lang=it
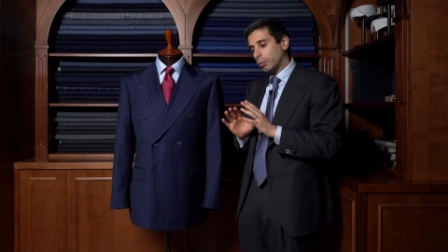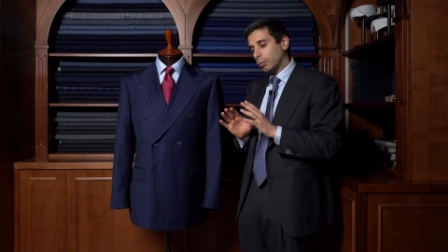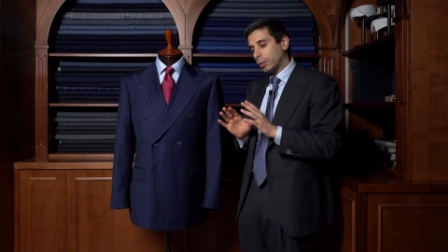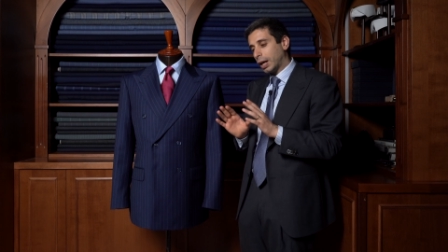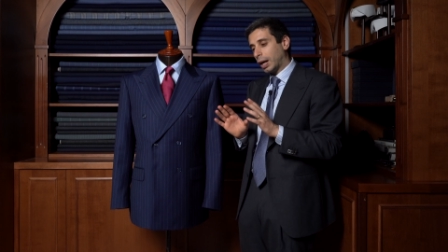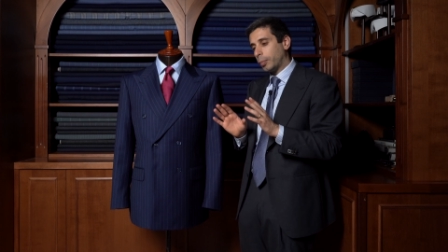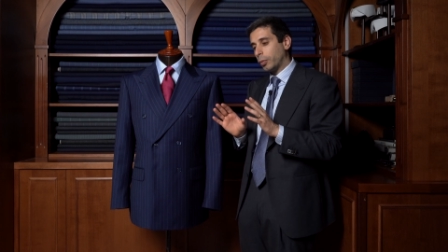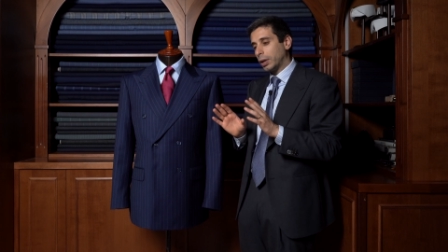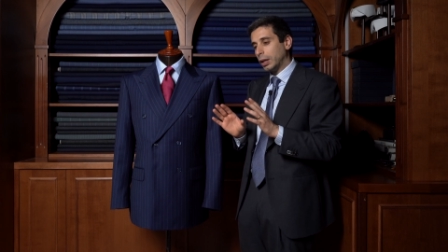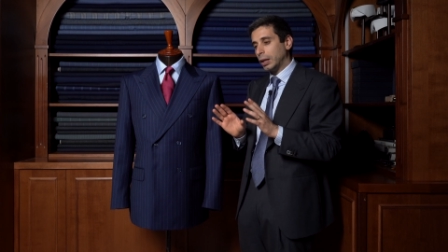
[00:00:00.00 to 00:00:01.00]
un
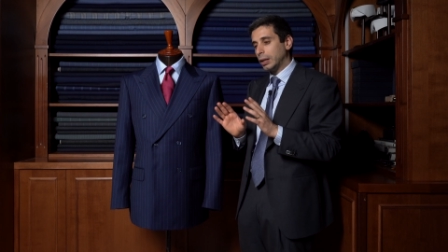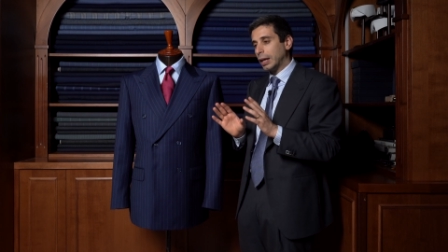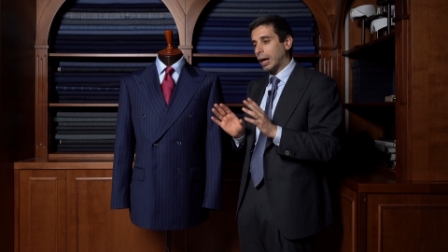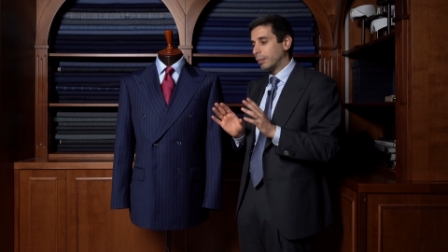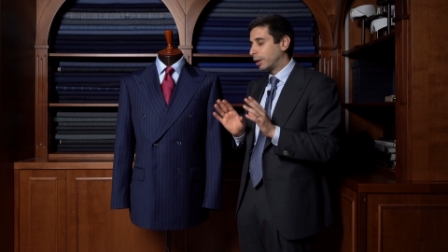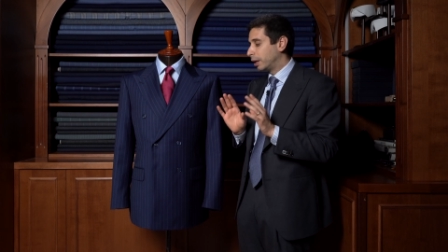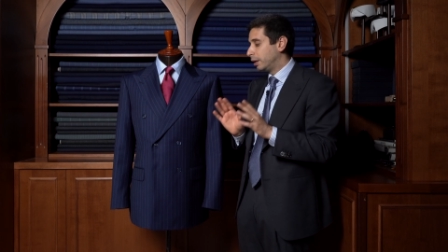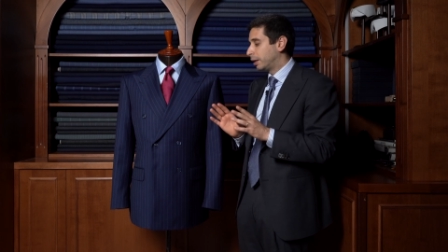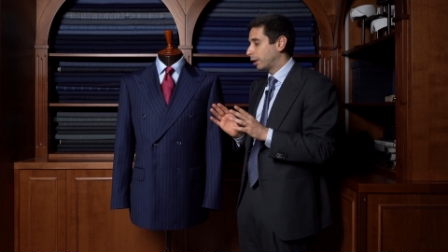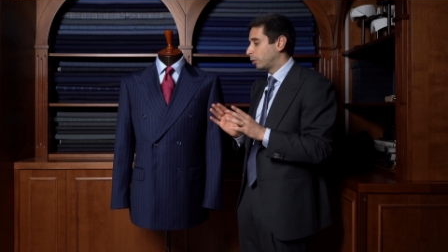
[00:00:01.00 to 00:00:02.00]
capo che richiama
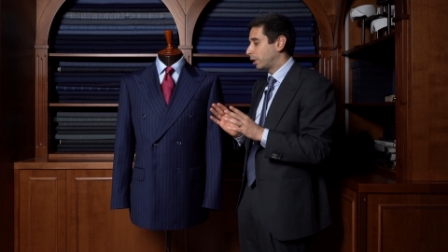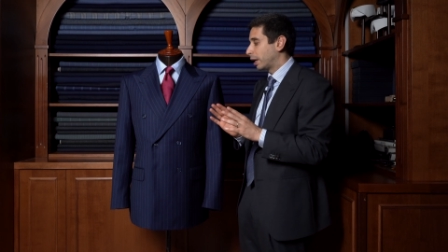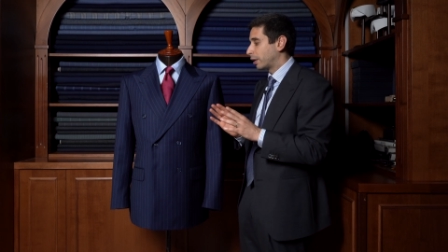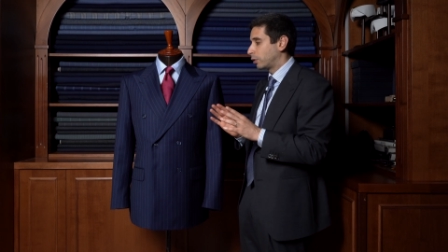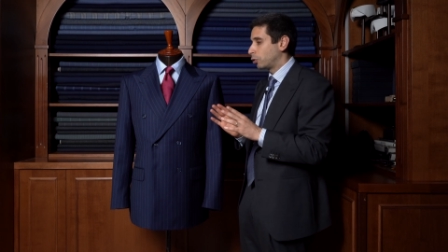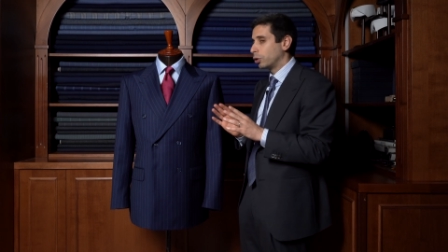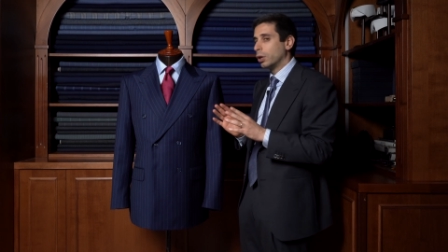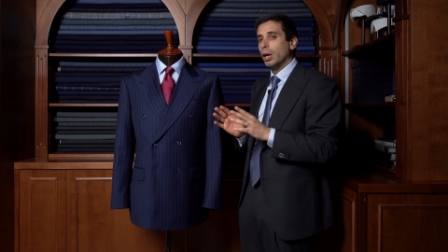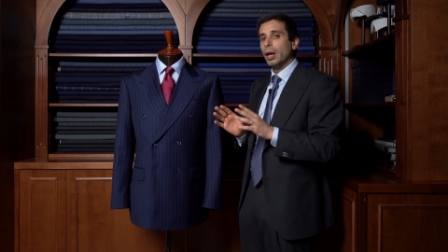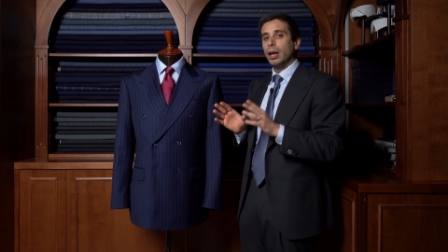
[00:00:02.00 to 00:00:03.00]
i canoni classici.
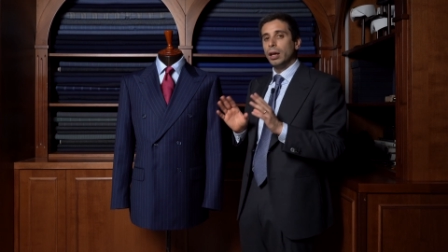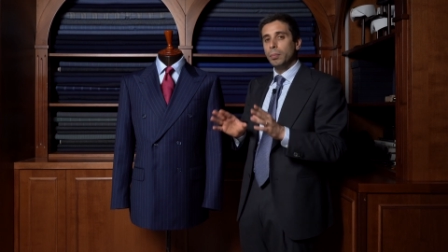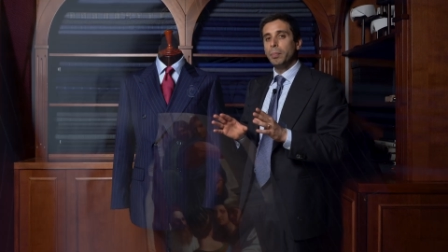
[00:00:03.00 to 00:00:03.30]
Il